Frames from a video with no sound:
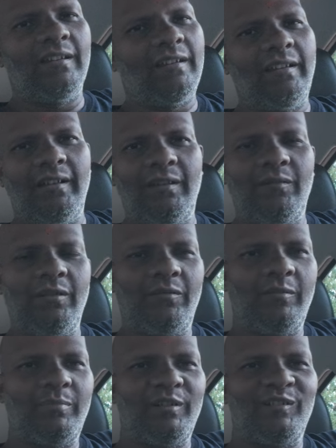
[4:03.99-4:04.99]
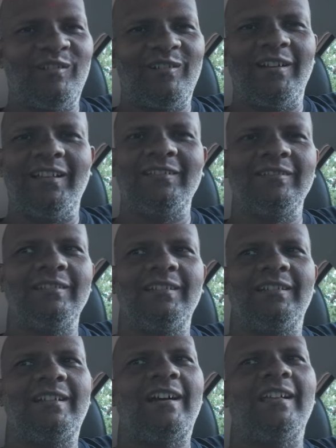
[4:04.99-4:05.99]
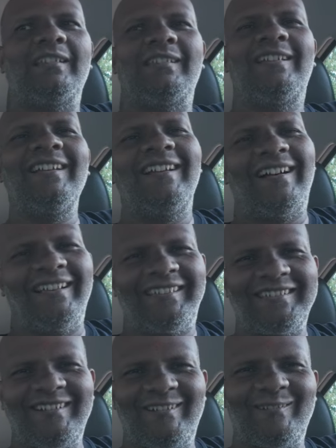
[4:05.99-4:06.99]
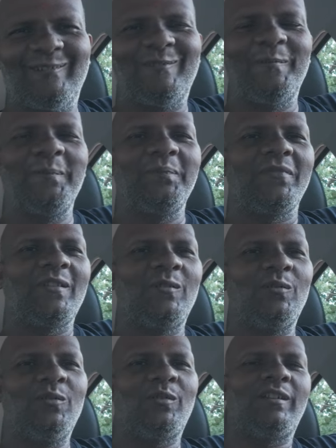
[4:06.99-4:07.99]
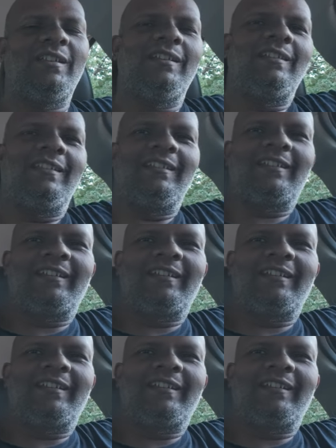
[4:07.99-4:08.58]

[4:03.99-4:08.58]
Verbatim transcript: நாங்கள் டிகிரி வெரிஃபை பண்ணி தரோம் அதுக்கு வந்து காசு காசு கட்டணும் ஒரு ஒரு டிகிரிக்கு